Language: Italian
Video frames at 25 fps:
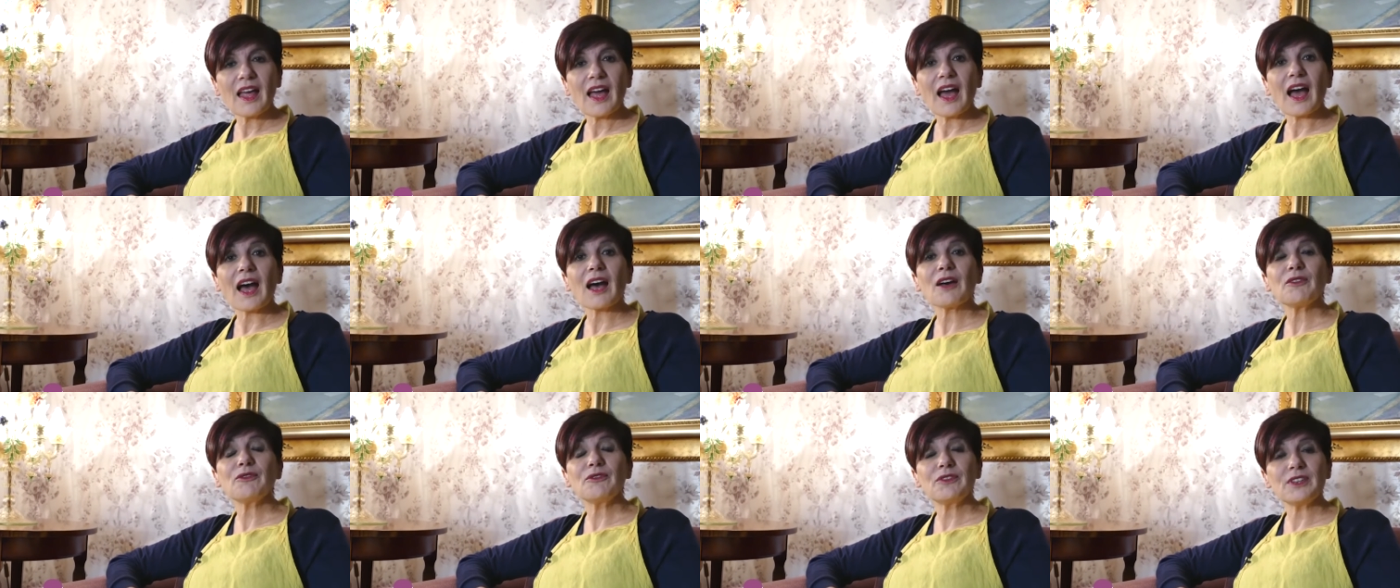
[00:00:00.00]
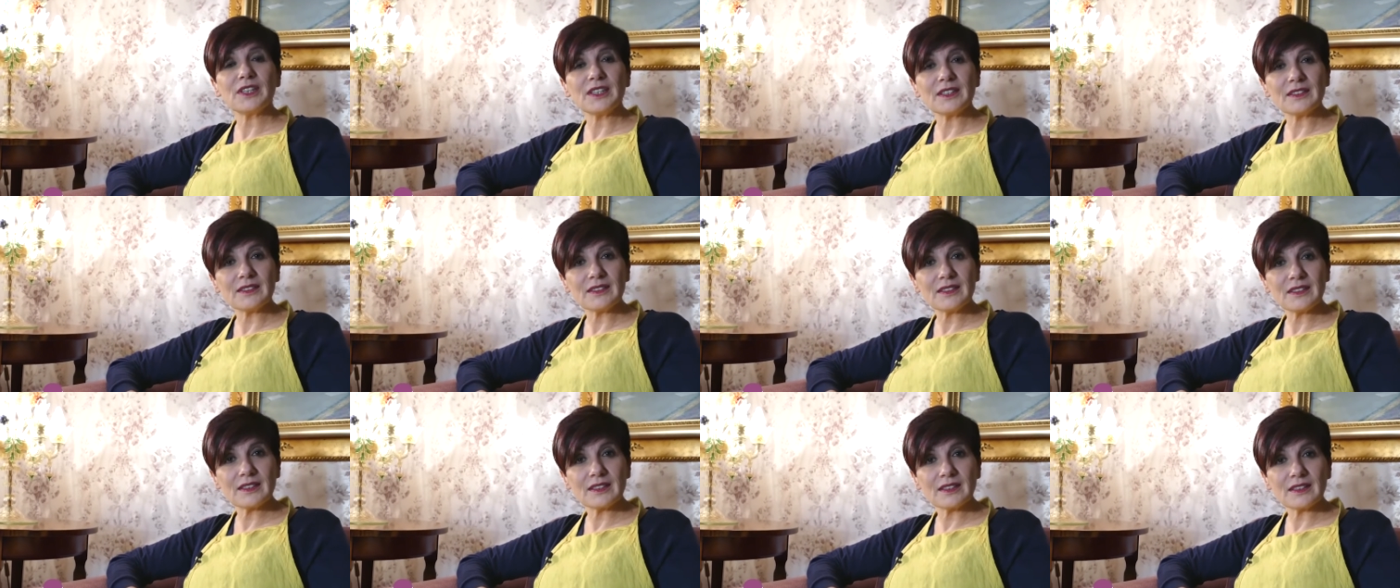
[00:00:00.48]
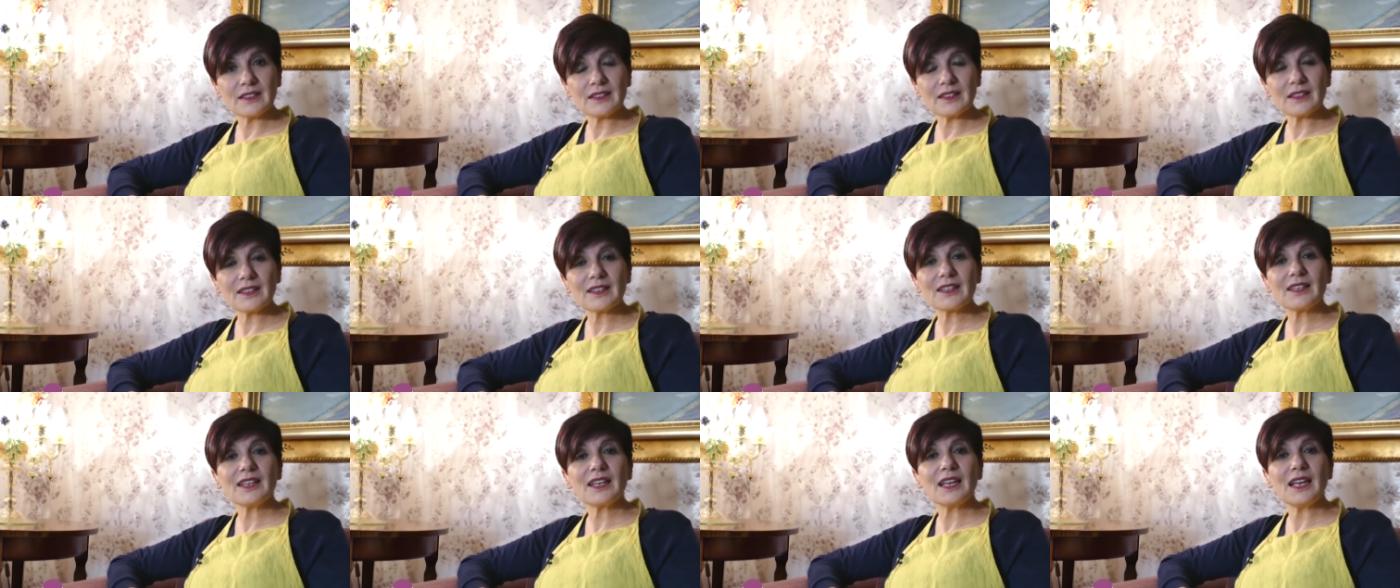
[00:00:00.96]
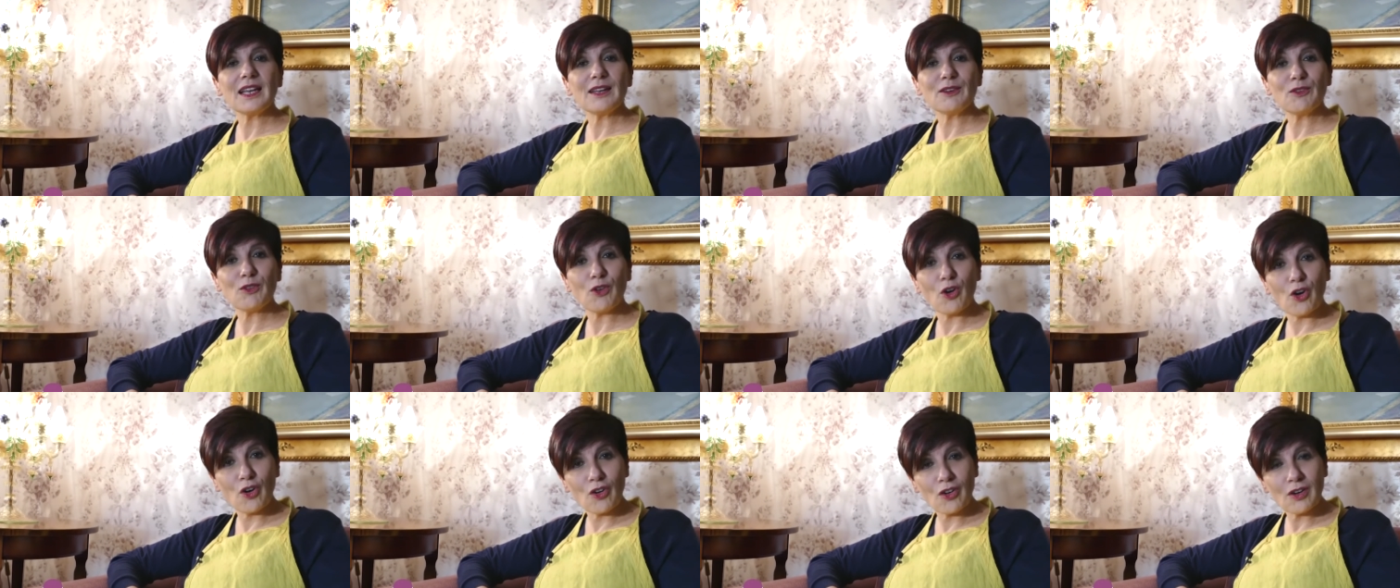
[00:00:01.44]
A 20
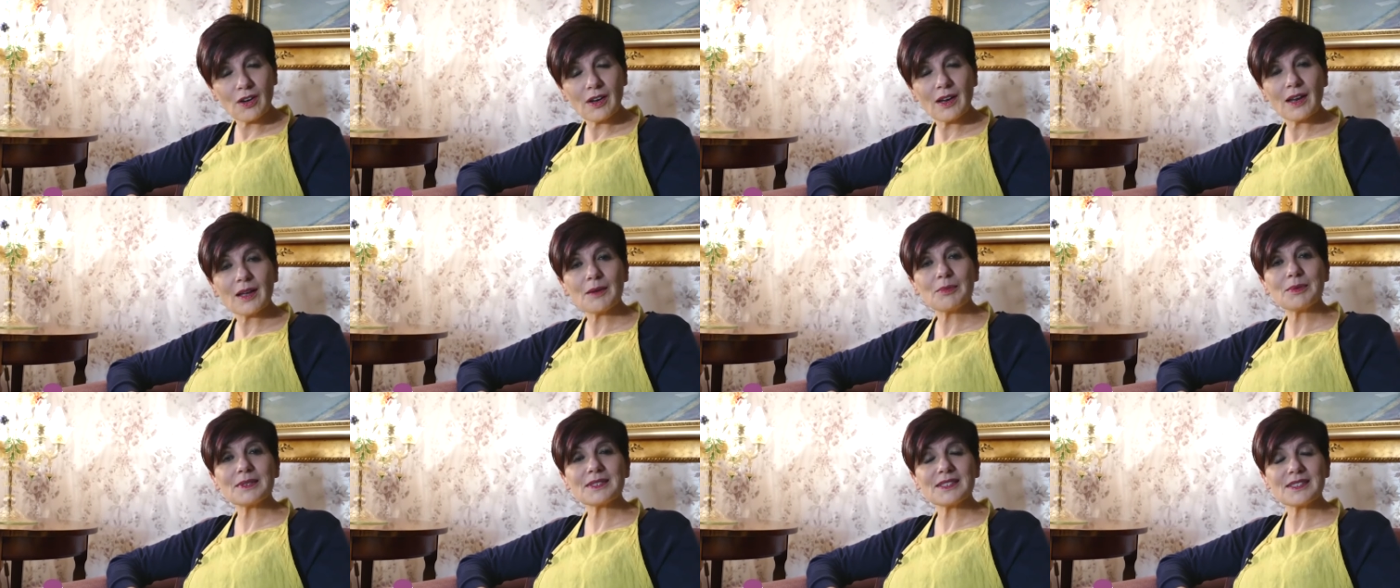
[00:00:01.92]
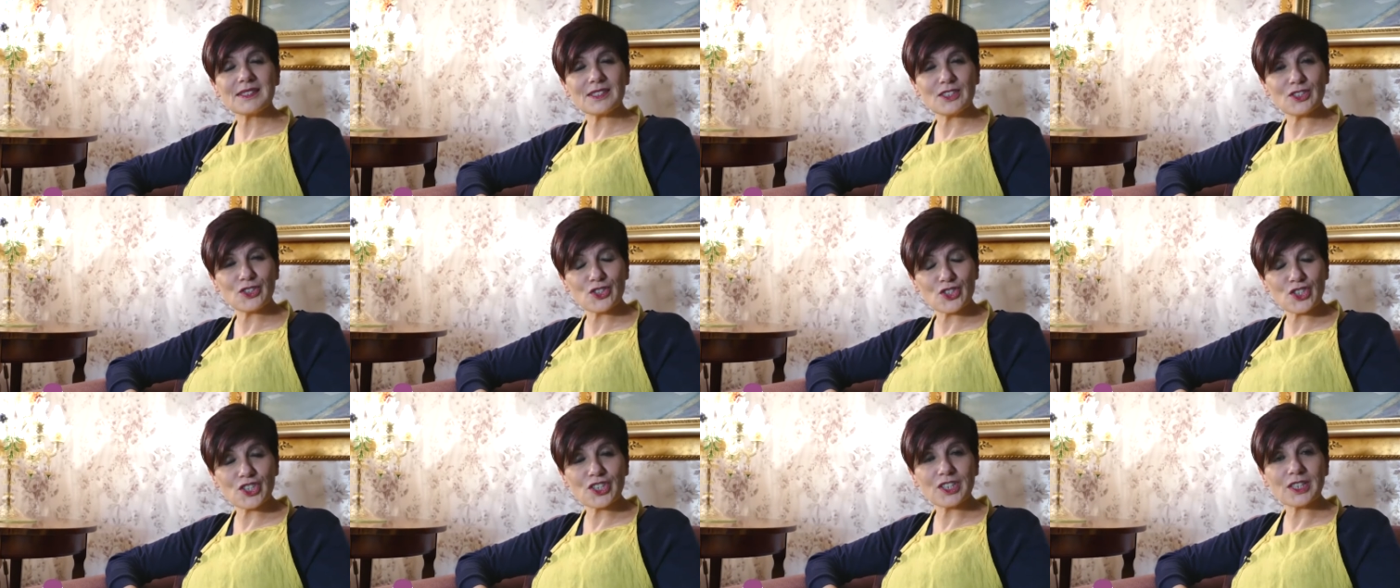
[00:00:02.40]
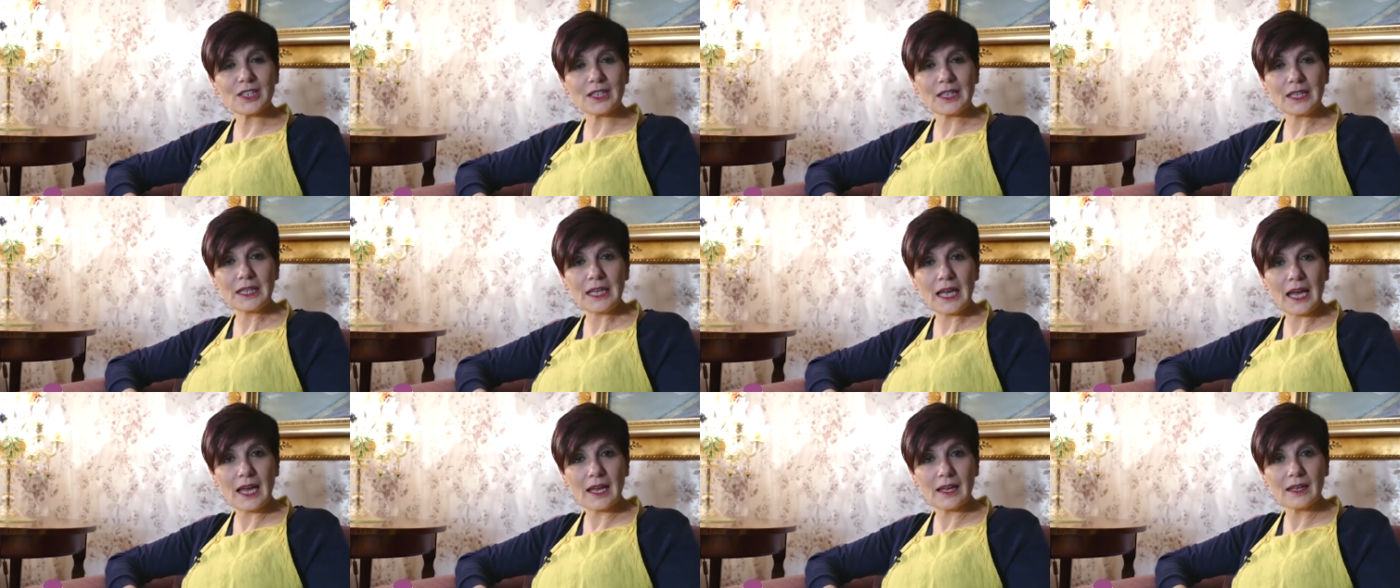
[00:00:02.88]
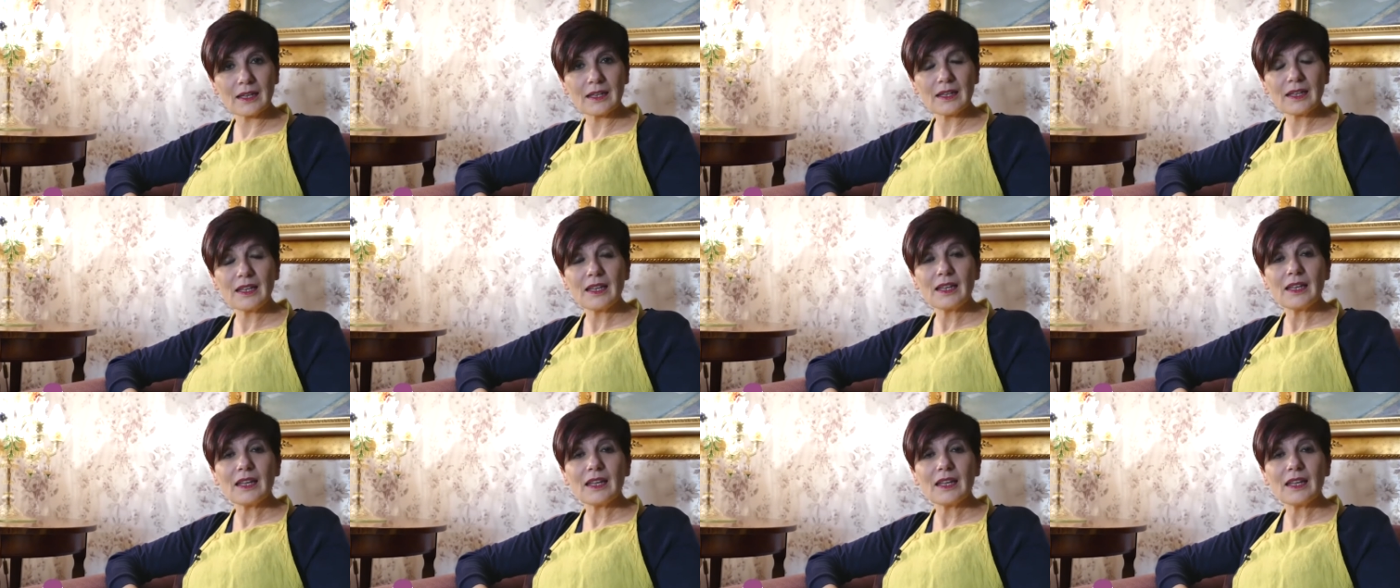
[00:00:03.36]
rilevò la pasticceria